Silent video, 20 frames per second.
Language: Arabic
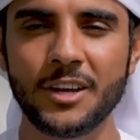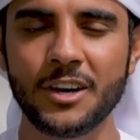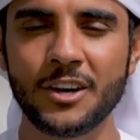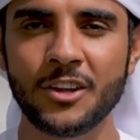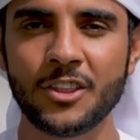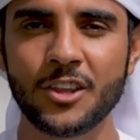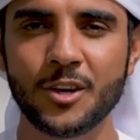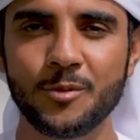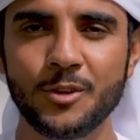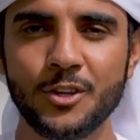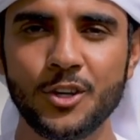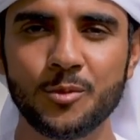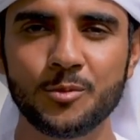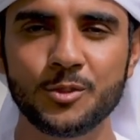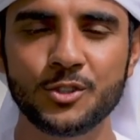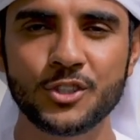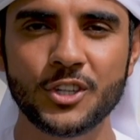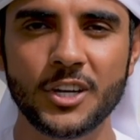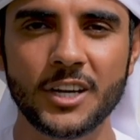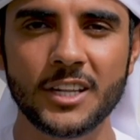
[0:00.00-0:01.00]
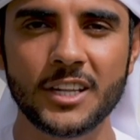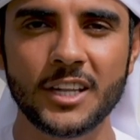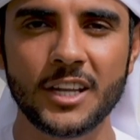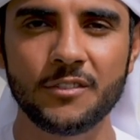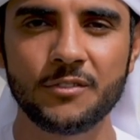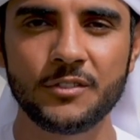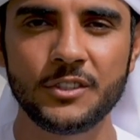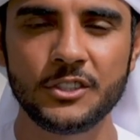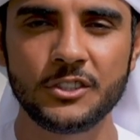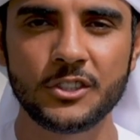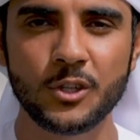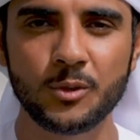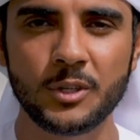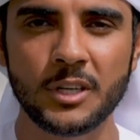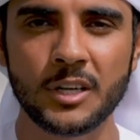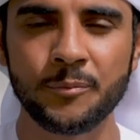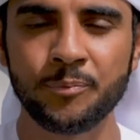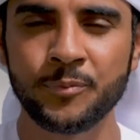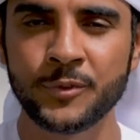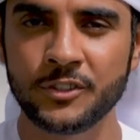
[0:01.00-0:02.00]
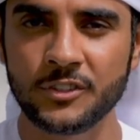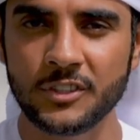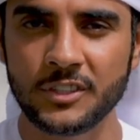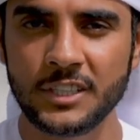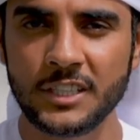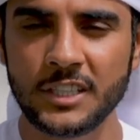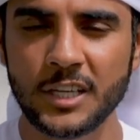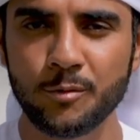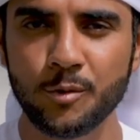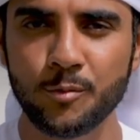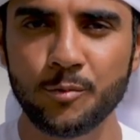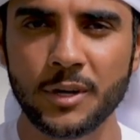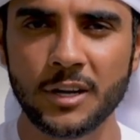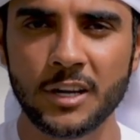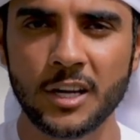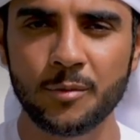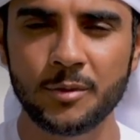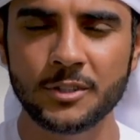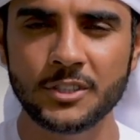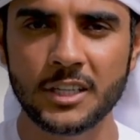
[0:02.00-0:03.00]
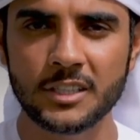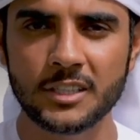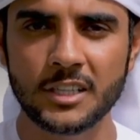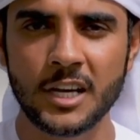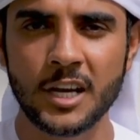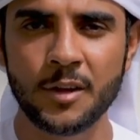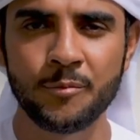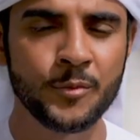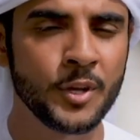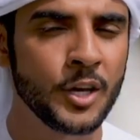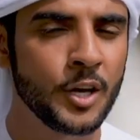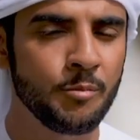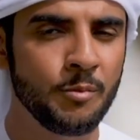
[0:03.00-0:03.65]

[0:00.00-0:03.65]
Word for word: نأخذكم اليوم إن شاء الله في جولة جديدة من برنامج عطاء